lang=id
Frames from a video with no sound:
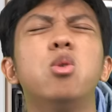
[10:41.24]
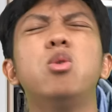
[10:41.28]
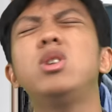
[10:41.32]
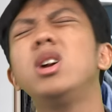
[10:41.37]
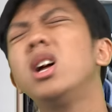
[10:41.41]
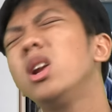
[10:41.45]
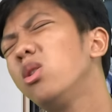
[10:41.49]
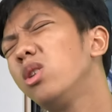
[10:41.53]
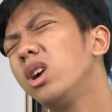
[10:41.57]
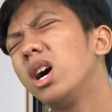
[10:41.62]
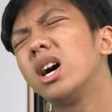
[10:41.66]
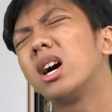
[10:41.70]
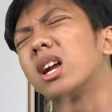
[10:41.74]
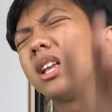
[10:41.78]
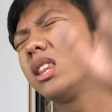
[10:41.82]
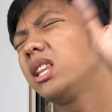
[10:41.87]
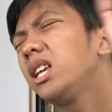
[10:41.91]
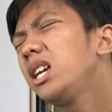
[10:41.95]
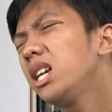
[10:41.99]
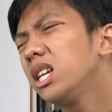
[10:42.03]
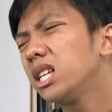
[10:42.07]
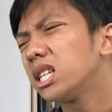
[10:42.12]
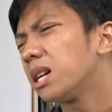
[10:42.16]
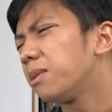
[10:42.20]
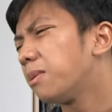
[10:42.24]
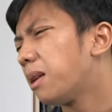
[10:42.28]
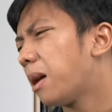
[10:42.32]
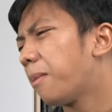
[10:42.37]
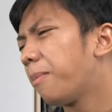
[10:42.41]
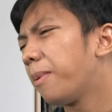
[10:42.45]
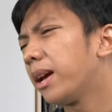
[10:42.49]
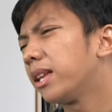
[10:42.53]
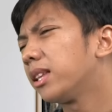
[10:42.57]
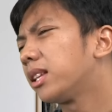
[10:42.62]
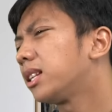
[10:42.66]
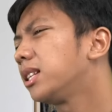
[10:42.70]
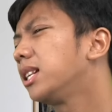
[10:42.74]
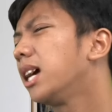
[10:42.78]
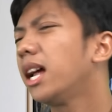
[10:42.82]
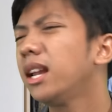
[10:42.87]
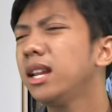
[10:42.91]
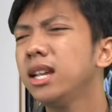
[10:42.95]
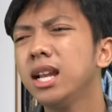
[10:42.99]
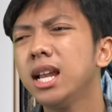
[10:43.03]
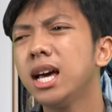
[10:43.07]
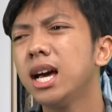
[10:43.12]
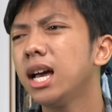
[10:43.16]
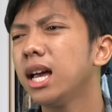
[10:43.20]
Udah lo nggak ngerti sama apa yang
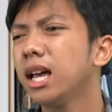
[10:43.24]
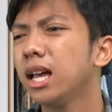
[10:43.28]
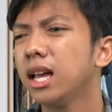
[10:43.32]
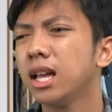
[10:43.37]
terjadi lah.